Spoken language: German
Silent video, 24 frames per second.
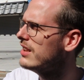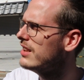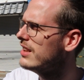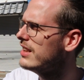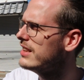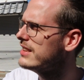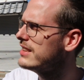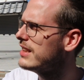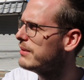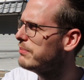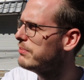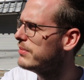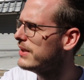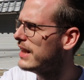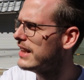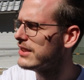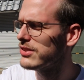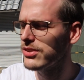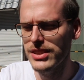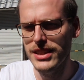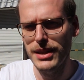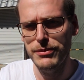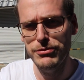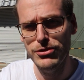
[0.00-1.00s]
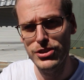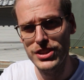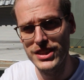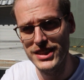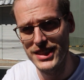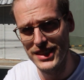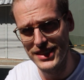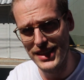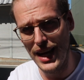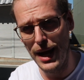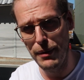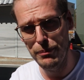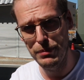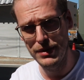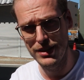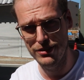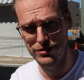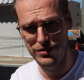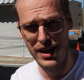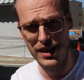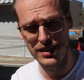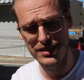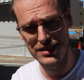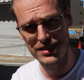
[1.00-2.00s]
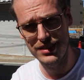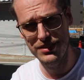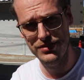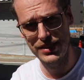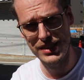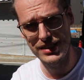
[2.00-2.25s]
ja. ich hab, also ich habe wirklich das abgefahrenste,